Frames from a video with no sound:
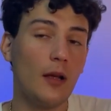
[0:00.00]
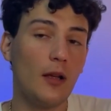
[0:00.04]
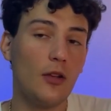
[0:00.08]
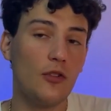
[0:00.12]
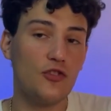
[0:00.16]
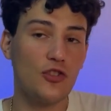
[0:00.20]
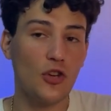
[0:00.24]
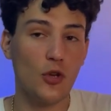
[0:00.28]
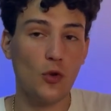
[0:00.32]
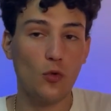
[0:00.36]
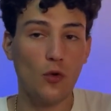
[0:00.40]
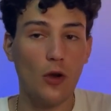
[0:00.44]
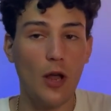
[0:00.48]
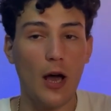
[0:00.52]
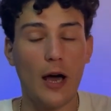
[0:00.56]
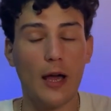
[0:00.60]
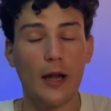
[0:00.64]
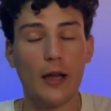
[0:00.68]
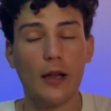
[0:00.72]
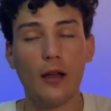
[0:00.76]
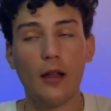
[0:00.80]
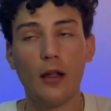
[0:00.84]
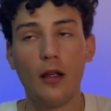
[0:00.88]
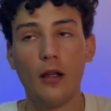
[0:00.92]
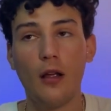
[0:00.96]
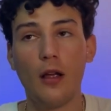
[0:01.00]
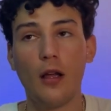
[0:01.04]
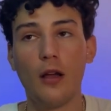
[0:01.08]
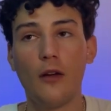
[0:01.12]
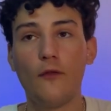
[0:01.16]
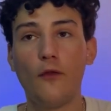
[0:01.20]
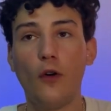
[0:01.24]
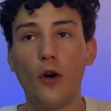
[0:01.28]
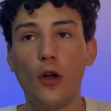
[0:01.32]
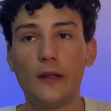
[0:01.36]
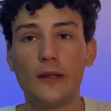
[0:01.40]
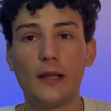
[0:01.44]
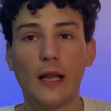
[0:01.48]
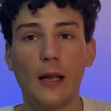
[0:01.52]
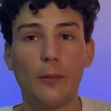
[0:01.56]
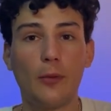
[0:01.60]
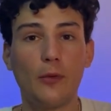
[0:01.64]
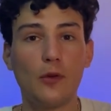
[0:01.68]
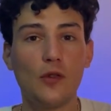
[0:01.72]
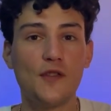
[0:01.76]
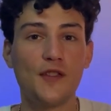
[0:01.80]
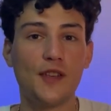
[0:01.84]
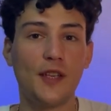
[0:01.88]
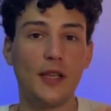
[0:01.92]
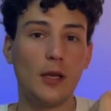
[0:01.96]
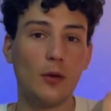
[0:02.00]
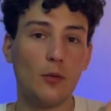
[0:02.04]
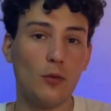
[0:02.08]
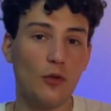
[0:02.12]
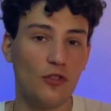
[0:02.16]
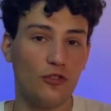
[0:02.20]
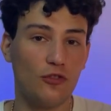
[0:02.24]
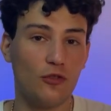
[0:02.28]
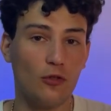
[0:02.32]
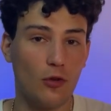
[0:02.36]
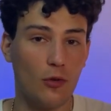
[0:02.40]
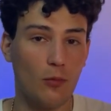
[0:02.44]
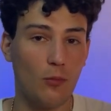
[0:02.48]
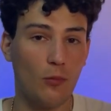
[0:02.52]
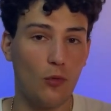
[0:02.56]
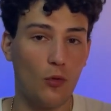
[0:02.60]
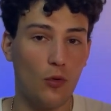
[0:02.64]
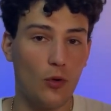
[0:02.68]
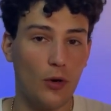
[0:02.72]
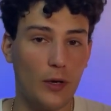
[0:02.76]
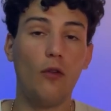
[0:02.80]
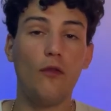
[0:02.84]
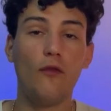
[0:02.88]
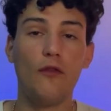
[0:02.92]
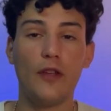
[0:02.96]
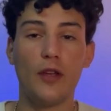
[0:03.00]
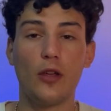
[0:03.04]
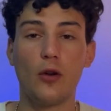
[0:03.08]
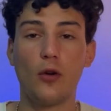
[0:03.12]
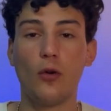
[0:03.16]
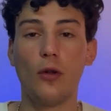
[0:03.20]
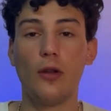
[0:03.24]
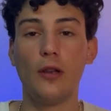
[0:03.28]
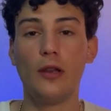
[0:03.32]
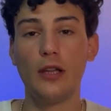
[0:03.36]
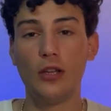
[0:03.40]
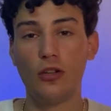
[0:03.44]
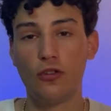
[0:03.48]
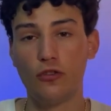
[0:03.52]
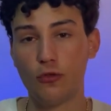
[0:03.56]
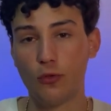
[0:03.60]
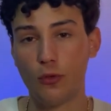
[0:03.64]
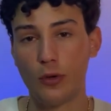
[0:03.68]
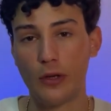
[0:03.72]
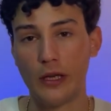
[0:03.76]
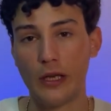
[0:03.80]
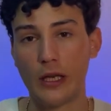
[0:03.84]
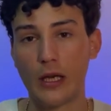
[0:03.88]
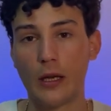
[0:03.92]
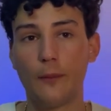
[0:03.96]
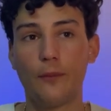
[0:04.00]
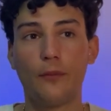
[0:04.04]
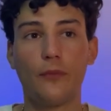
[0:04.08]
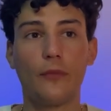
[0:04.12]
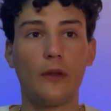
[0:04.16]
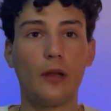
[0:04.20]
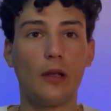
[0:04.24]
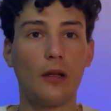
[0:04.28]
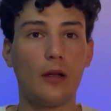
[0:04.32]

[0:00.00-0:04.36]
cellulare volta alla produzione di questo ormone, ovvero l'insulina.